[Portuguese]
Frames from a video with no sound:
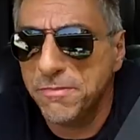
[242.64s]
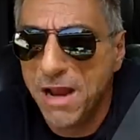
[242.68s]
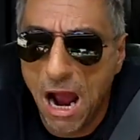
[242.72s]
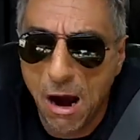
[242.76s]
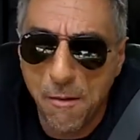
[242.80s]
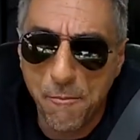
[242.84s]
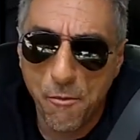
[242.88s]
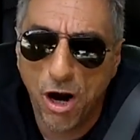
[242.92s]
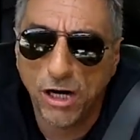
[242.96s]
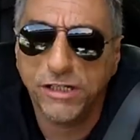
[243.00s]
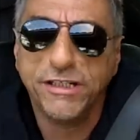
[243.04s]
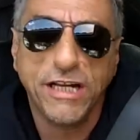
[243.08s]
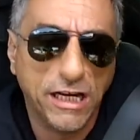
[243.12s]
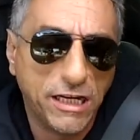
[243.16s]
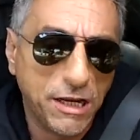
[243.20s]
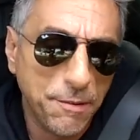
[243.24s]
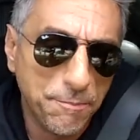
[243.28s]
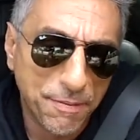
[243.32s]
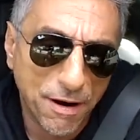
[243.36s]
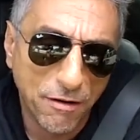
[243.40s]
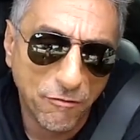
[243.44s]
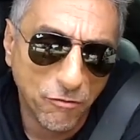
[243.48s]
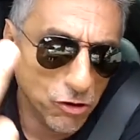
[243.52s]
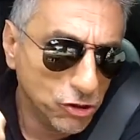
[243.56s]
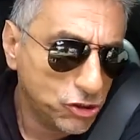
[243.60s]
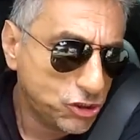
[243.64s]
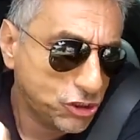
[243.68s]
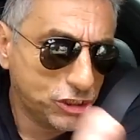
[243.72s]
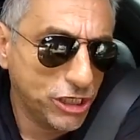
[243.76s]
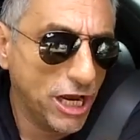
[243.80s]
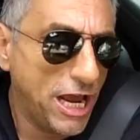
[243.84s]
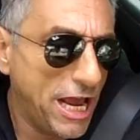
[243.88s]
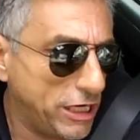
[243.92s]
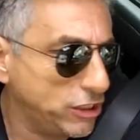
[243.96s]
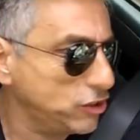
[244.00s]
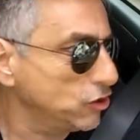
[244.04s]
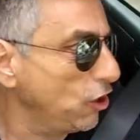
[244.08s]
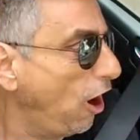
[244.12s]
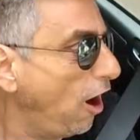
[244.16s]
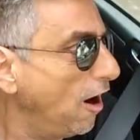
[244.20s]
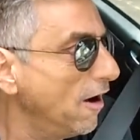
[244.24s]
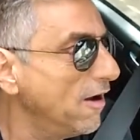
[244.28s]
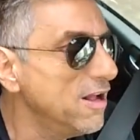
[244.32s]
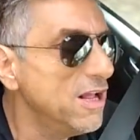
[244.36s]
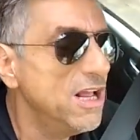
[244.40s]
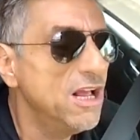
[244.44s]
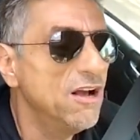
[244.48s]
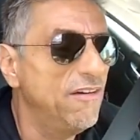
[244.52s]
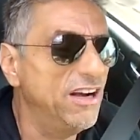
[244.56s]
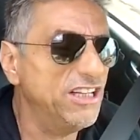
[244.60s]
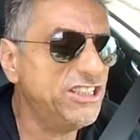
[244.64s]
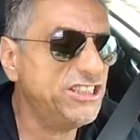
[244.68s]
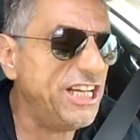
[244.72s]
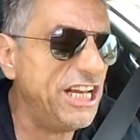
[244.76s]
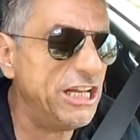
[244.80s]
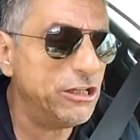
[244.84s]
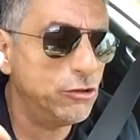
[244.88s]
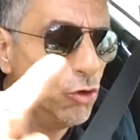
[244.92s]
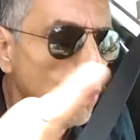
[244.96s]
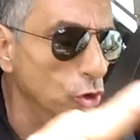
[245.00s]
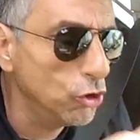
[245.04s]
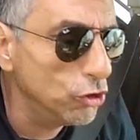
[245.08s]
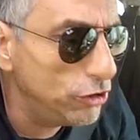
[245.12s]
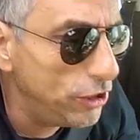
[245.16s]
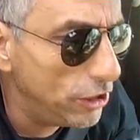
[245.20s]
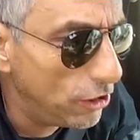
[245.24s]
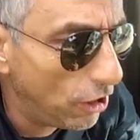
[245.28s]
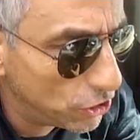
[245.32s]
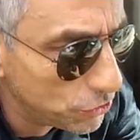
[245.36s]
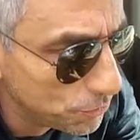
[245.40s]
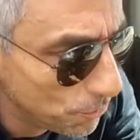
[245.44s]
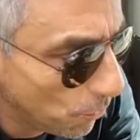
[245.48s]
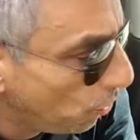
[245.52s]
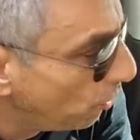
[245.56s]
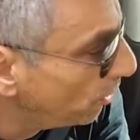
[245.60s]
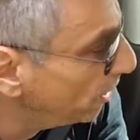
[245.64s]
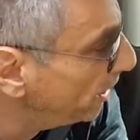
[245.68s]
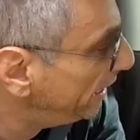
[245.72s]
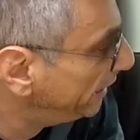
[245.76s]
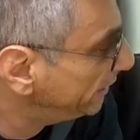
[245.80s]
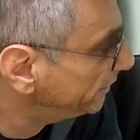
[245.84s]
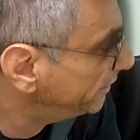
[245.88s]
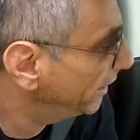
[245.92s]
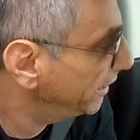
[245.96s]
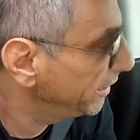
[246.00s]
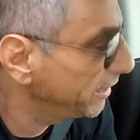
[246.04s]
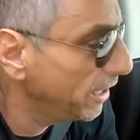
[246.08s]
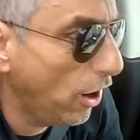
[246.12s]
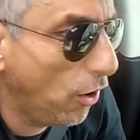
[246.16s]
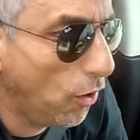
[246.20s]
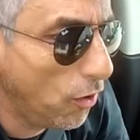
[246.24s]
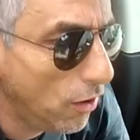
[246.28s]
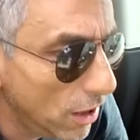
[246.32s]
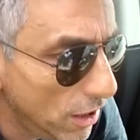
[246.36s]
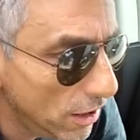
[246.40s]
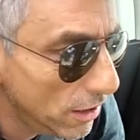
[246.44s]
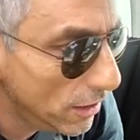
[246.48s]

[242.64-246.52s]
minha morte aqui pra vocês, ó. Vai ser duro de nós morrer, entendeu?